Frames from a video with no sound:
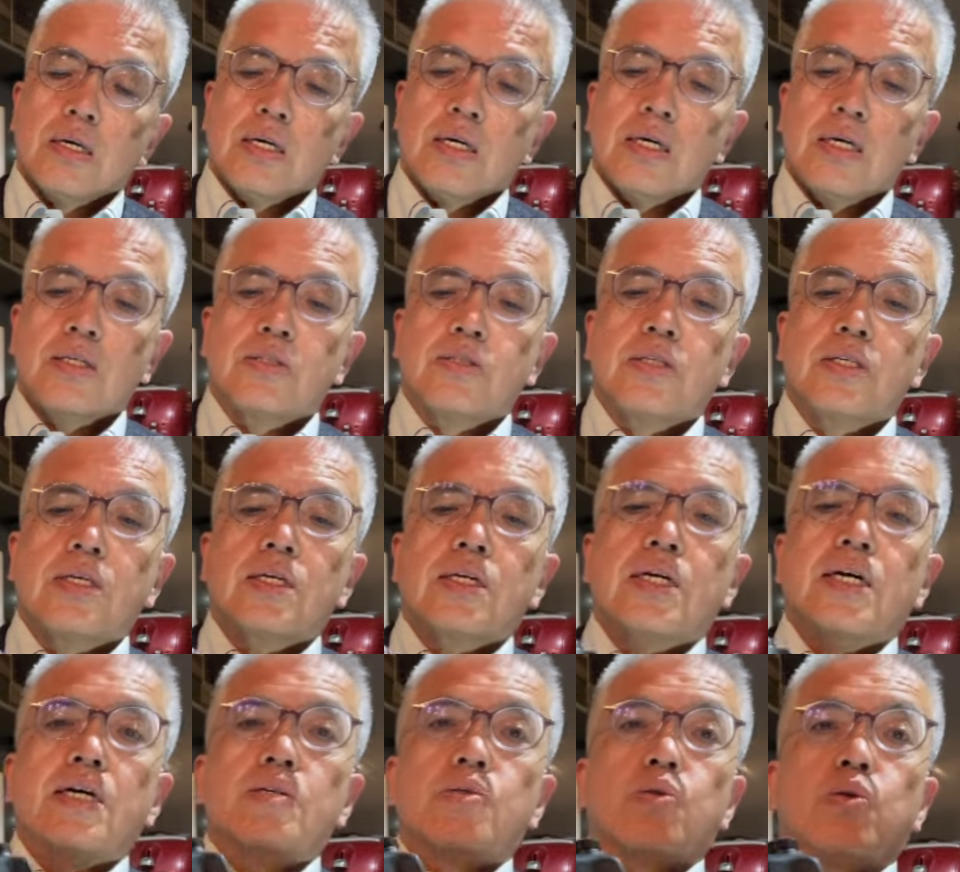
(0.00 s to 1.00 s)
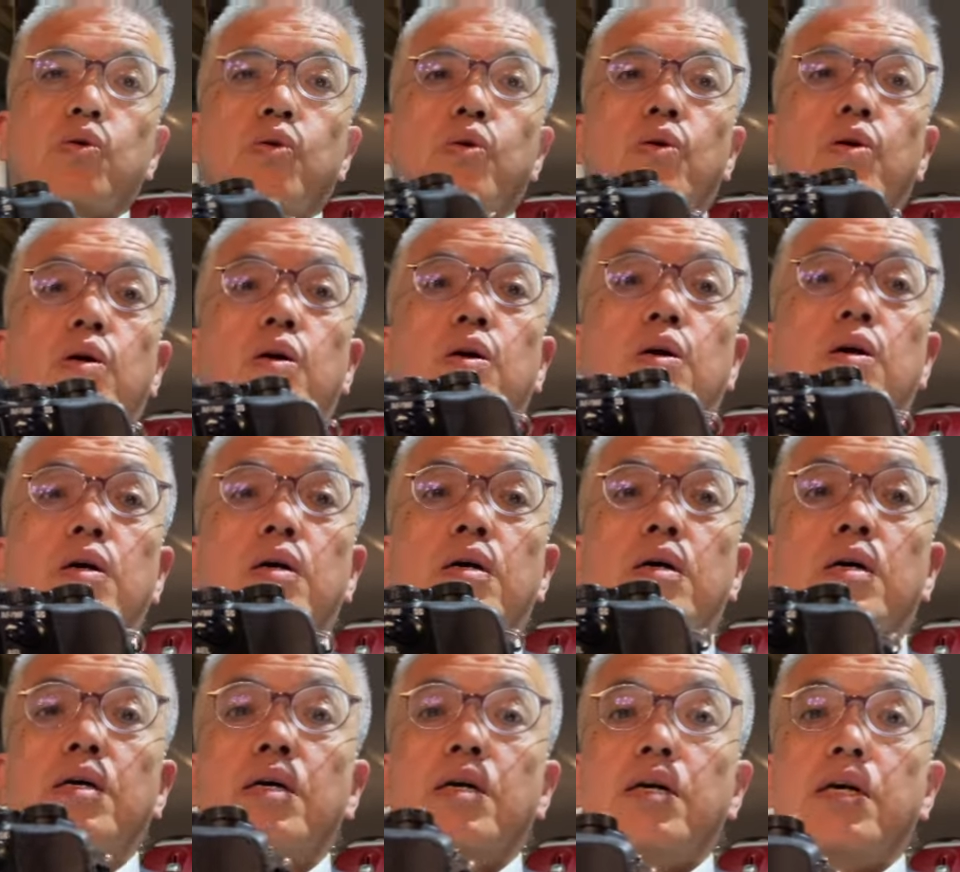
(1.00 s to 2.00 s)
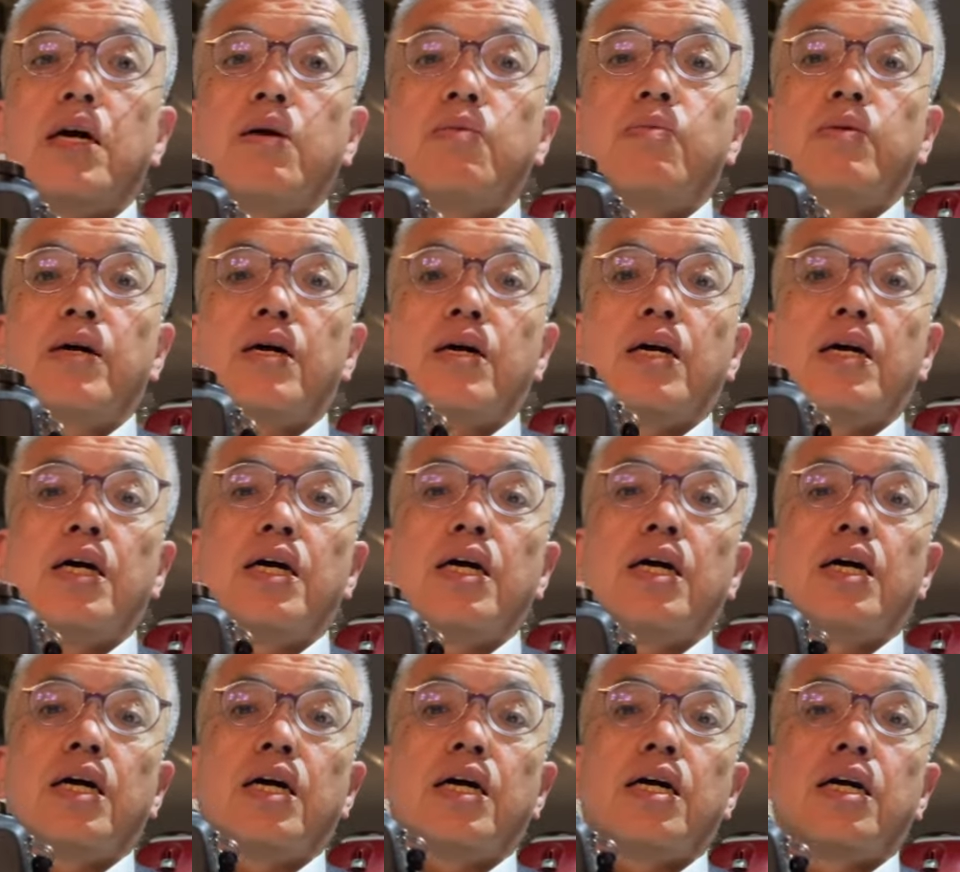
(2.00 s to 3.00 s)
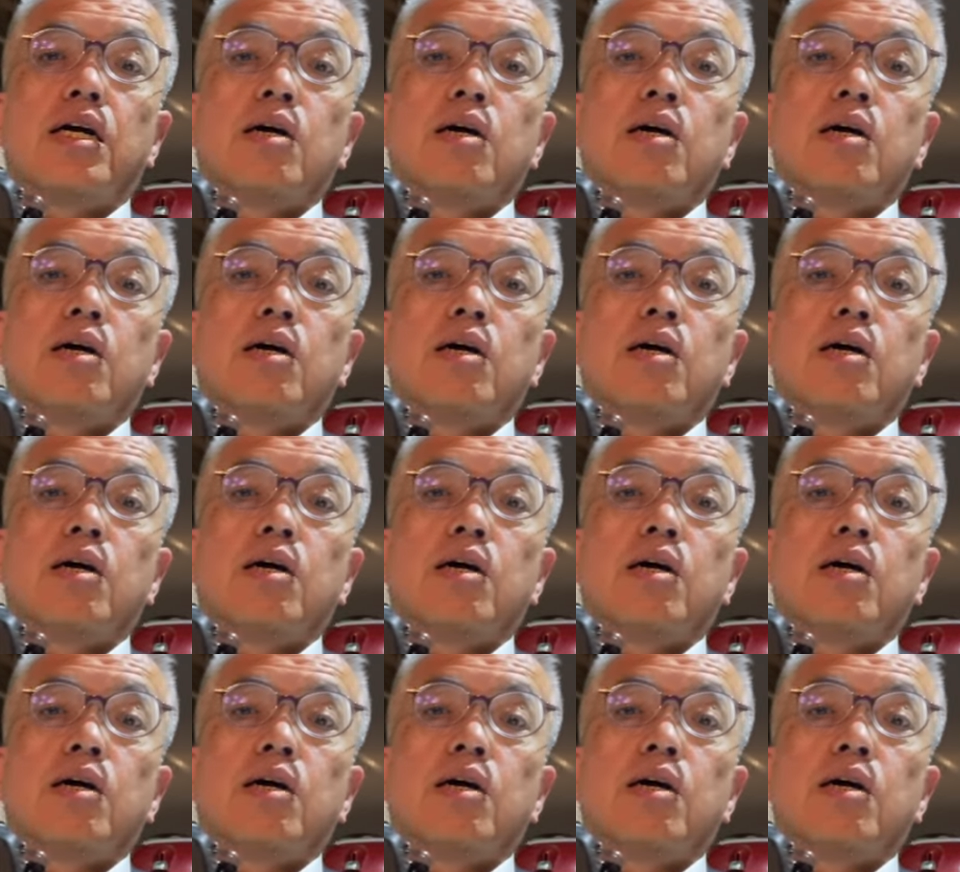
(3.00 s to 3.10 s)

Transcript: SD カードのカバーが